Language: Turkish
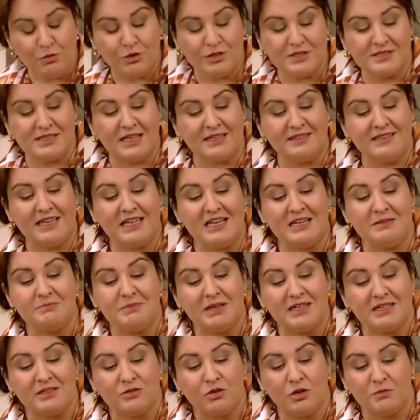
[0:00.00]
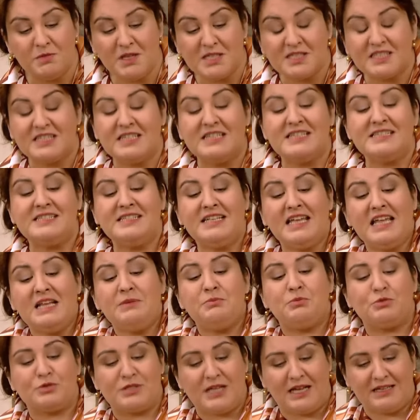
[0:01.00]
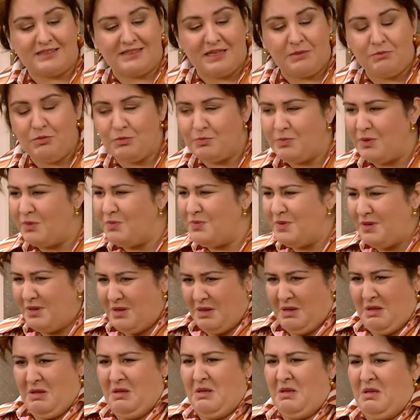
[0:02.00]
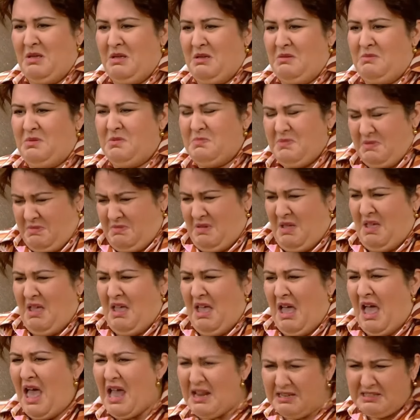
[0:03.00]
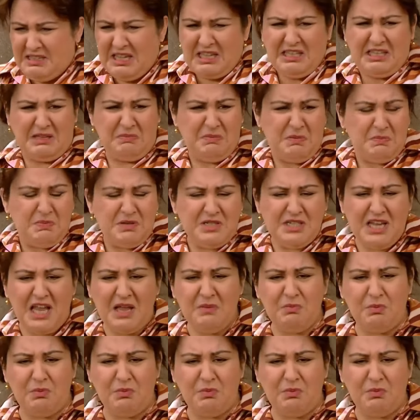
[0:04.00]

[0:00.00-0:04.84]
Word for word: bu kızdan gelin melin olmaz. Kız değil bu zaten. Bu bir, bir, bir erkek gibi bir şey